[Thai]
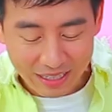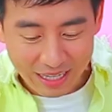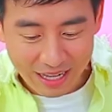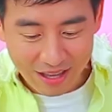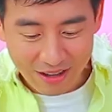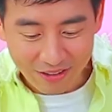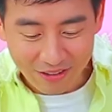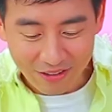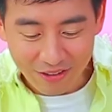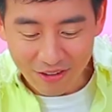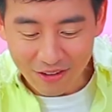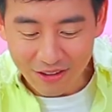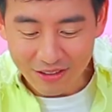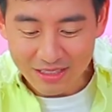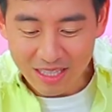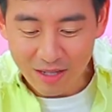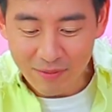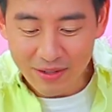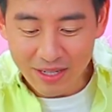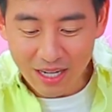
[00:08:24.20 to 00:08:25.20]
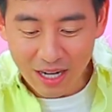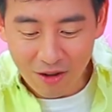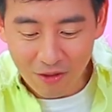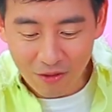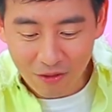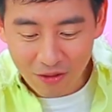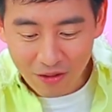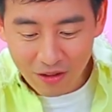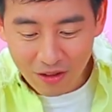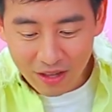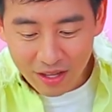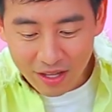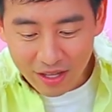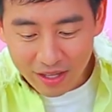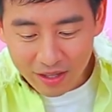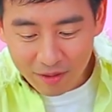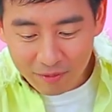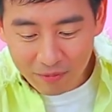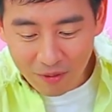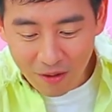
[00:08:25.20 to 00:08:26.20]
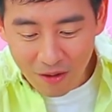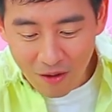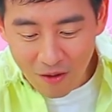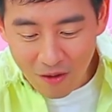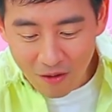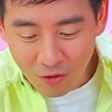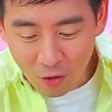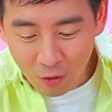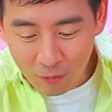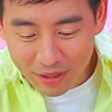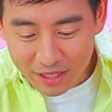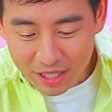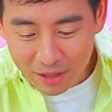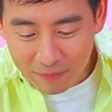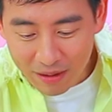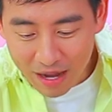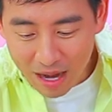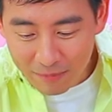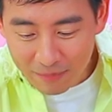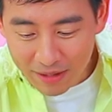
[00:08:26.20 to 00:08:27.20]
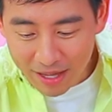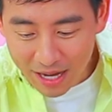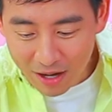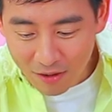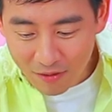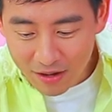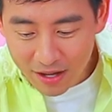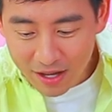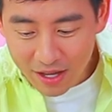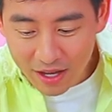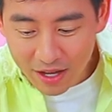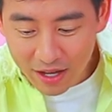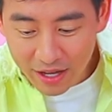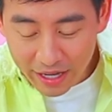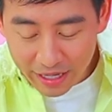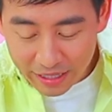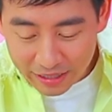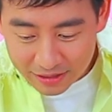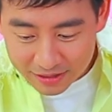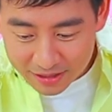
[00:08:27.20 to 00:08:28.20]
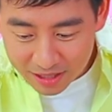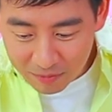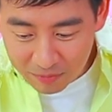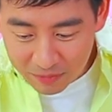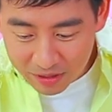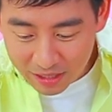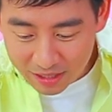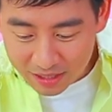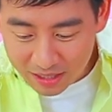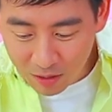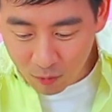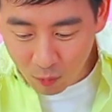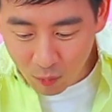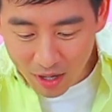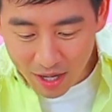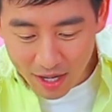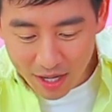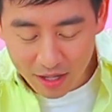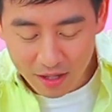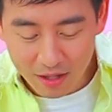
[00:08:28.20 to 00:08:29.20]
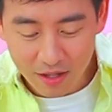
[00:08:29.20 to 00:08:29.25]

แล้วก็ทำให้เรามองลงไปที่ภาพแล้ว เห็นเสมือนกับว่า